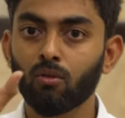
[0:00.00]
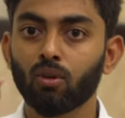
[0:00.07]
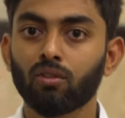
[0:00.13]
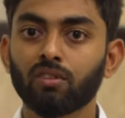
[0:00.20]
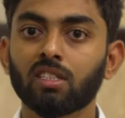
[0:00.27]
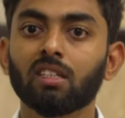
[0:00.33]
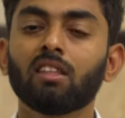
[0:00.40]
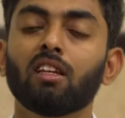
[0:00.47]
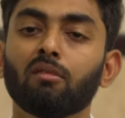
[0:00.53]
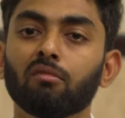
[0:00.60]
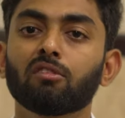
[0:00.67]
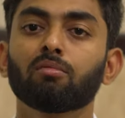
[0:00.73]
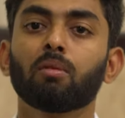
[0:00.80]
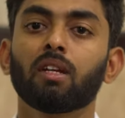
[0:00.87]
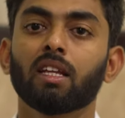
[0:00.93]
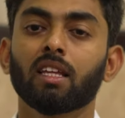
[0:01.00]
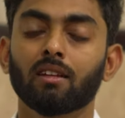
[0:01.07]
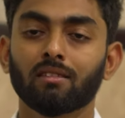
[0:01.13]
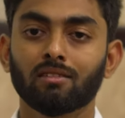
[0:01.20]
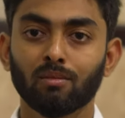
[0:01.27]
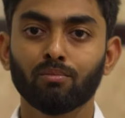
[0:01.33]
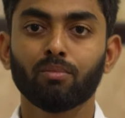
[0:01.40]
ஒரு விஷயத்தை நீங்கள் மிஸ் பண்ணுறீங்க
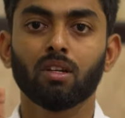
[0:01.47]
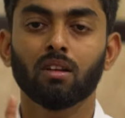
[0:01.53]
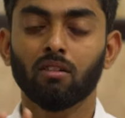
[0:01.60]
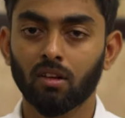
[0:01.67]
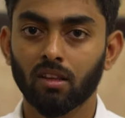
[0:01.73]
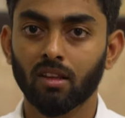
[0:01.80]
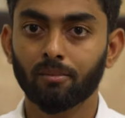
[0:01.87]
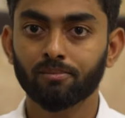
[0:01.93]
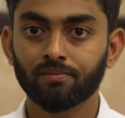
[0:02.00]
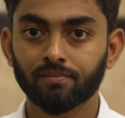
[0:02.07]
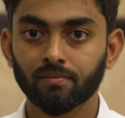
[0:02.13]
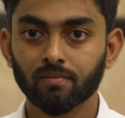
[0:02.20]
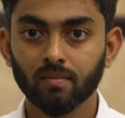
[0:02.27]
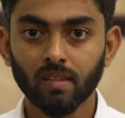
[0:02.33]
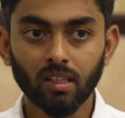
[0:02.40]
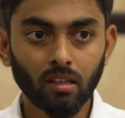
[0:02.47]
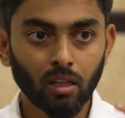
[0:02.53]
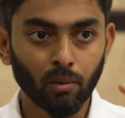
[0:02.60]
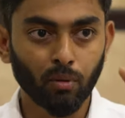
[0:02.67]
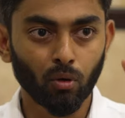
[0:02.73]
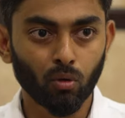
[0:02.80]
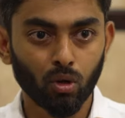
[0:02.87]
சிம்பிள் அவ்வளோதான்
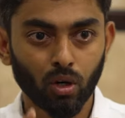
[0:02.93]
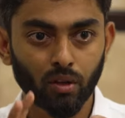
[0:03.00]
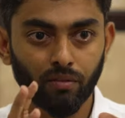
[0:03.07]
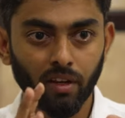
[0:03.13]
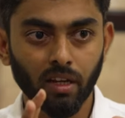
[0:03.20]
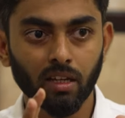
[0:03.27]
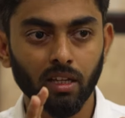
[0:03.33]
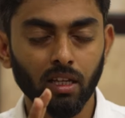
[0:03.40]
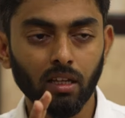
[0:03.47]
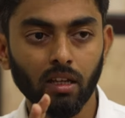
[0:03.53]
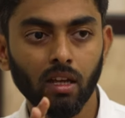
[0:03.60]
இப்போ உங்களோட வீடு